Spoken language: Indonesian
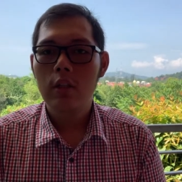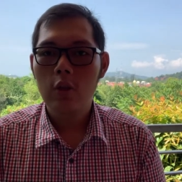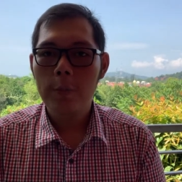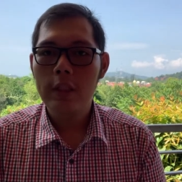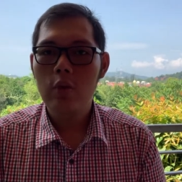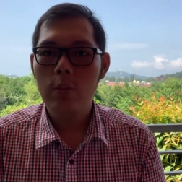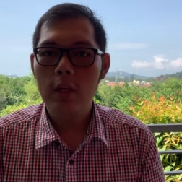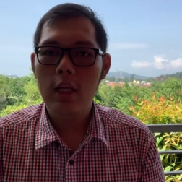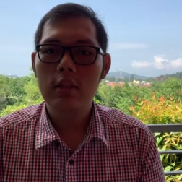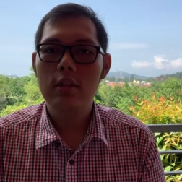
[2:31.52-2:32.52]
Topik
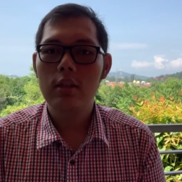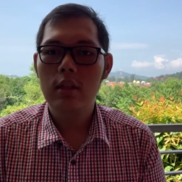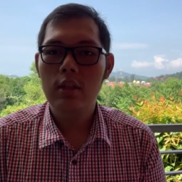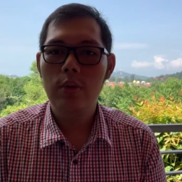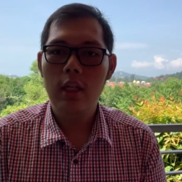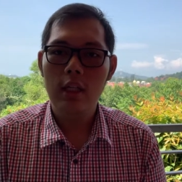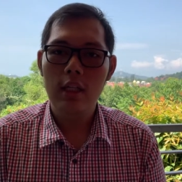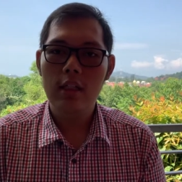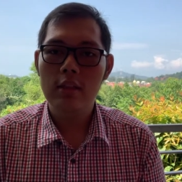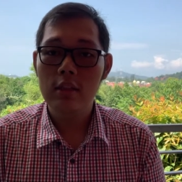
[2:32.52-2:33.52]
12 itu
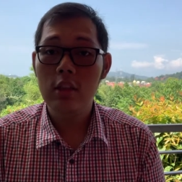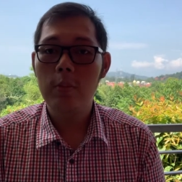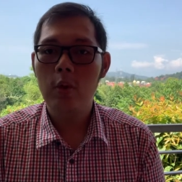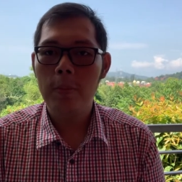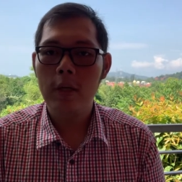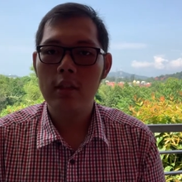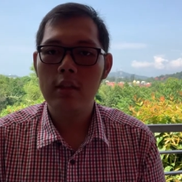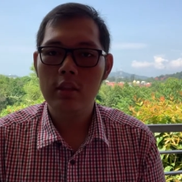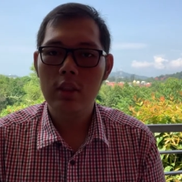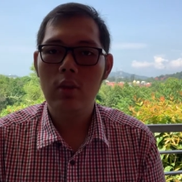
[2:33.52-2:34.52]
ada sistem
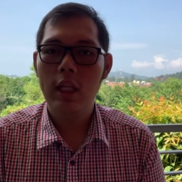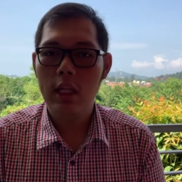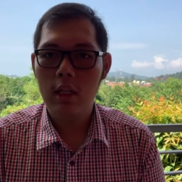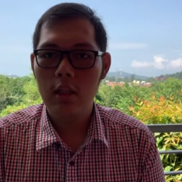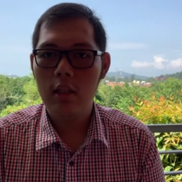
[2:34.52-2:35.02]
operasi seluler